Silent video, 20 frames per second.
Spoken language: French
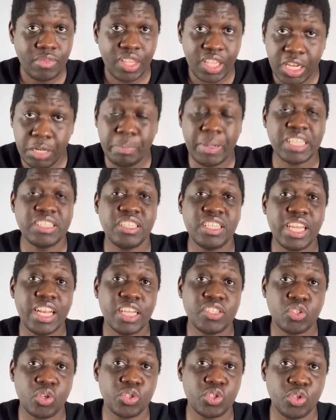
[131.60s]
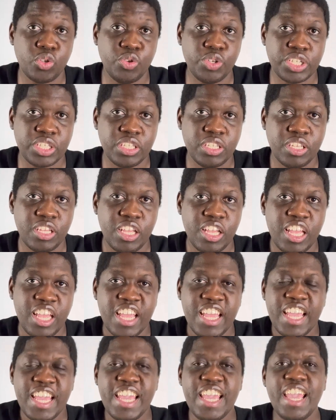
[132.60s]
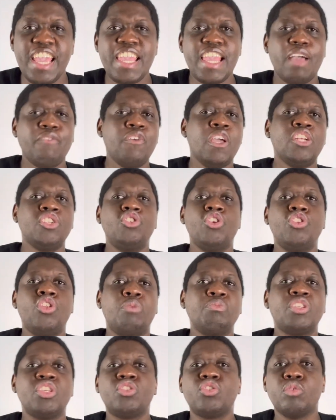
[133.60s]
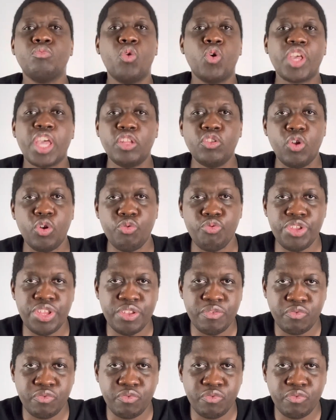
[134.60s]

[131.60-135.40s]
Il pratiquait la sorcellerie. Et il y avait un jeune homme qui se moquait de lui.